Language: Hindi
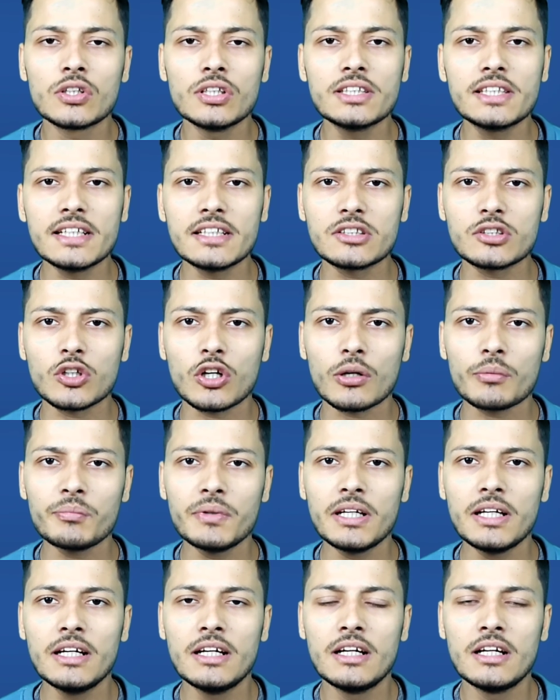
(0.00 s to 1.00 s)
तो इस स्टॉक
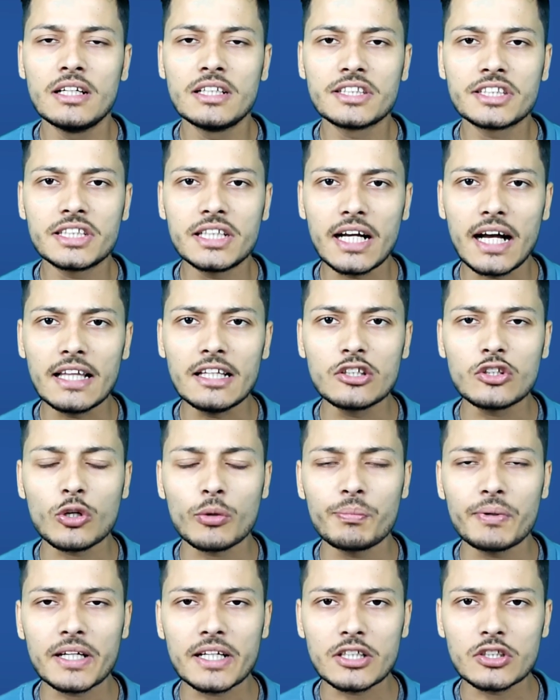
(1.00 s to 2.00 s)
में छियालीस
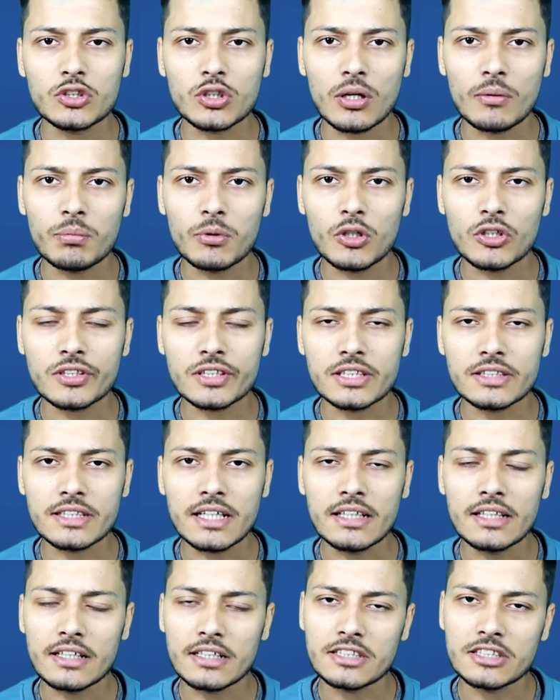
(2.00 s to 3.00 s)
रुपए के स्टॉप लॉस के साथ